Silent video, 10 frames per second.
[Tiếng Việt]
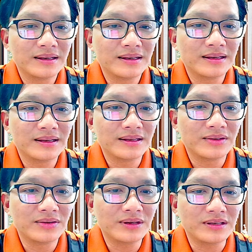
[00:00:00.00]
à,
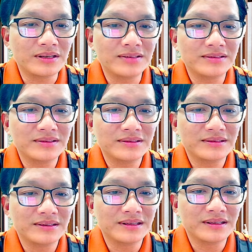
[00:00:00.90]
chủ thật sự
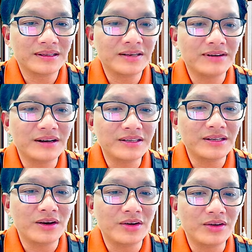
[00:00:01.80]
nhưng vẫn
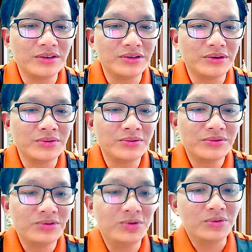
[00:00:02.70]
xin lỗi người chủ
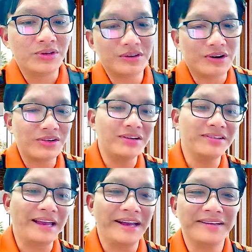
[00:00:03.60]
dù chưa rõ thật
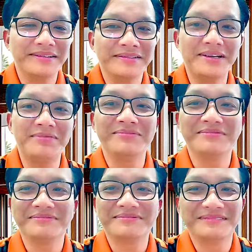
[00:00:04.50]
giả xong
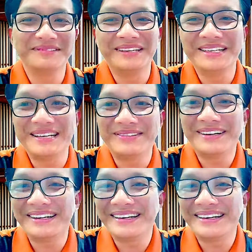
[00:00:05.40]
rồi vậy xong nè